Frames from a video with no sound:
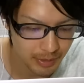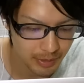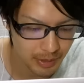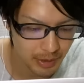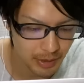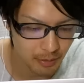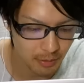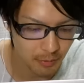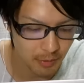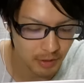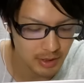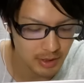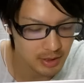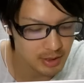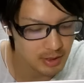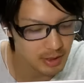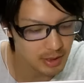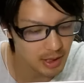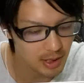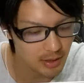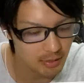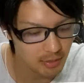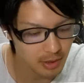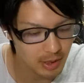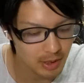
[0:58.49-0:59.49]
てか
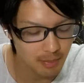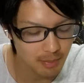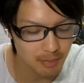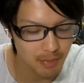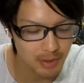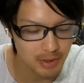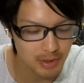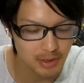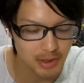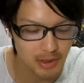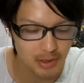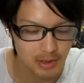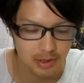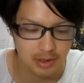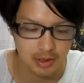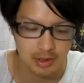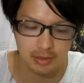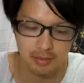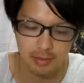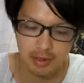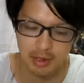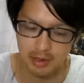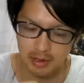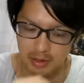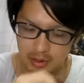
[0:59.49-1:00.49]
フェスゲームね、一発で
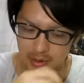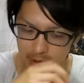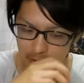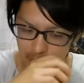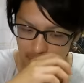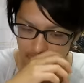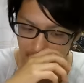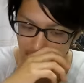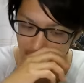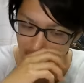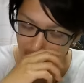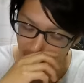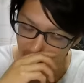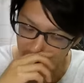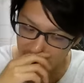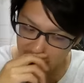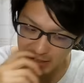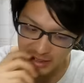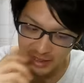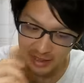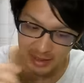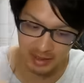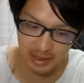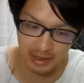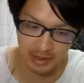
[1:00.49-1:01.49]
スキルマネするって結構き
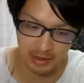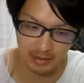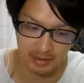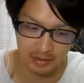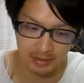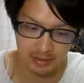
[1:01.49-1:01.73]
つい。